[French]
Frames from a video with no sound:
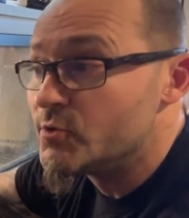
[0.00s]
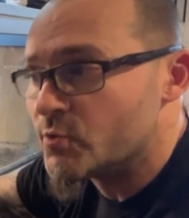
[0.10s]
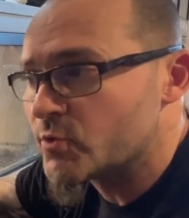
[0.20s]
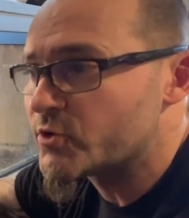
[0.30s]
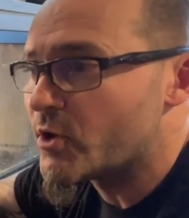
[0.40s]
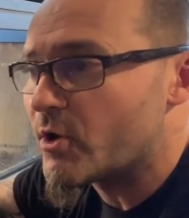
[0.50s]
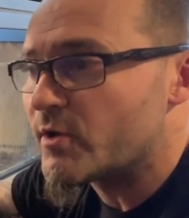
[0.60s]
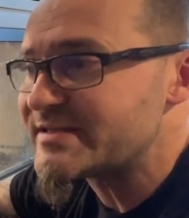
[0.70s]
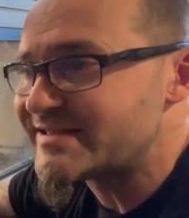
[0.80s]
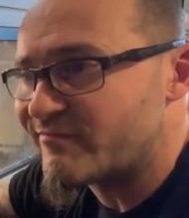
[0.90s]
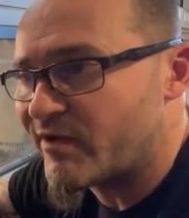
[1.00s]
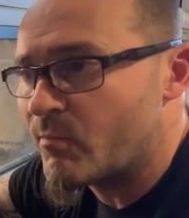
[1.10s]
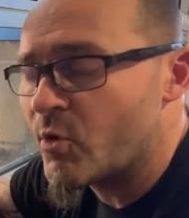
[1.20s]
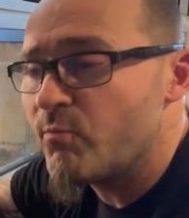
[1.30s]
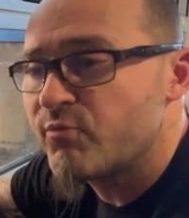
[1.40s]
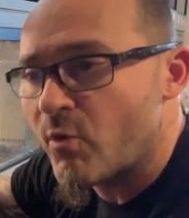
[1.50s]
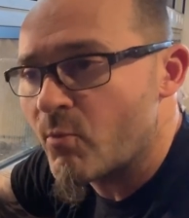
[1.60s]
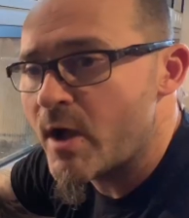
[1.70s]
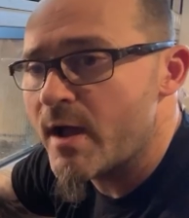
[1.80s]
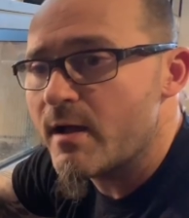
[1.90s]
Donc c'est vraiment pour
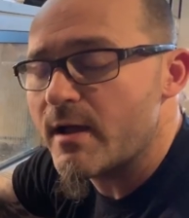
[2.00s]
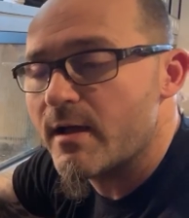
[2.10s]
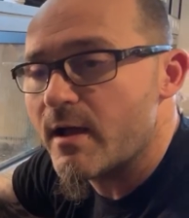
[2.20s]
moi